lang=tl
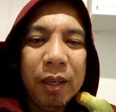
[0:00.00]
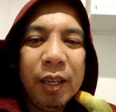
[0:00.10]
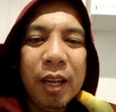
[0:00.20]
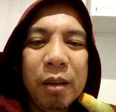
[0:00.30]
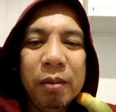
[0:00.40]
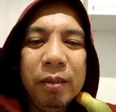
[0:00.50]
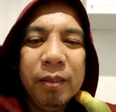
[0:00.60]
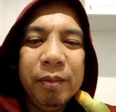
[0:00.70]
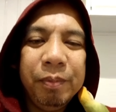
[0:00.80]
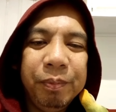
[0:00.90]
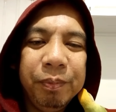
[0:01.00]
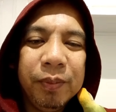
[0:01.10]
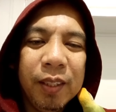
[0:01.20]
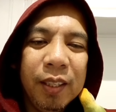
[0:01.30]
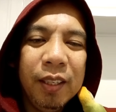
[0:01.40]
Maginaw?
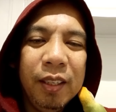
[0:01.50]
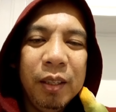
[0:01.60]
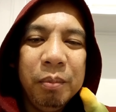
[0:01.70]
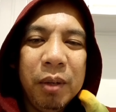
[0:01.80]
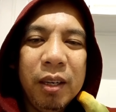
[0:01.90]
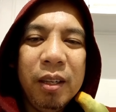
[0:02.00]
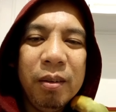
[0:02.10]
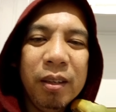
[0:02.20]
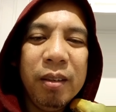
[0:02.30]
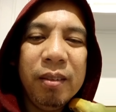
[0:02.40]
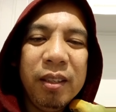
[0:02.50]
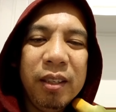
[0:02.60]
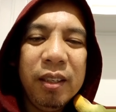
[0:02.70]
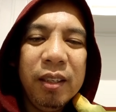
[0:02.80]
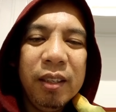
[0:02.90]
Maginaw ngayon
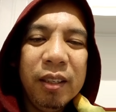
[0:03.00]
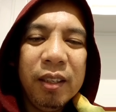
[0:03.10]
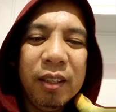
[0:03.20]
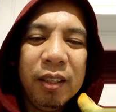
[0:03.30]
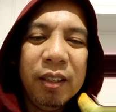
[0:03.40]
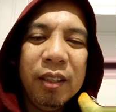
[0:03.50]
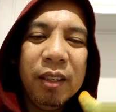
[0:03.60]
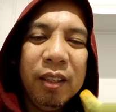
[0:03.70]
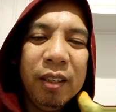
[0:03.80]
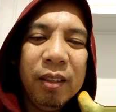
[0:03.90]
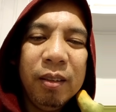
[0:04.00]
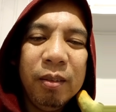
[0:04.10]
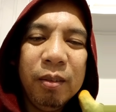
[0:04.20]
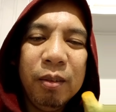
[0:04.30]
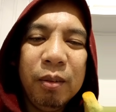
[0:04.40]
eh.
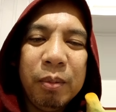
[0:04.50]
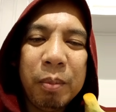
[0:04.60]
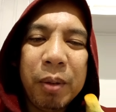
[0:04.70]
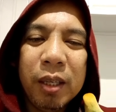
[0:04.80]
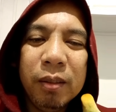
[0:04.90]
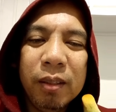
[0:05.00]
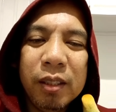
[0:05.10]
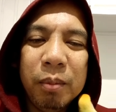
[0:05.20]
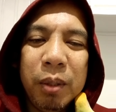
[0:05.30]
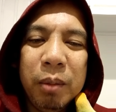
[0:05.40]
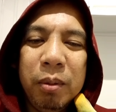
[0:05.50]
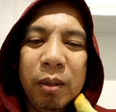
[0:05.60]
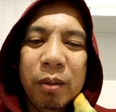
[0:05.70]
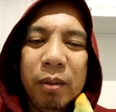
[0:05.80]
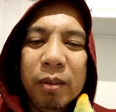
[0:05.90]
Oh, papasok na si
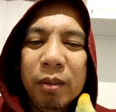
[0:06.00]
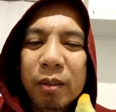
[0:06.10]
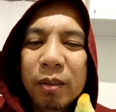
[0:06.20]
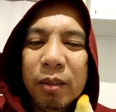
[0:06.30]
baby oh.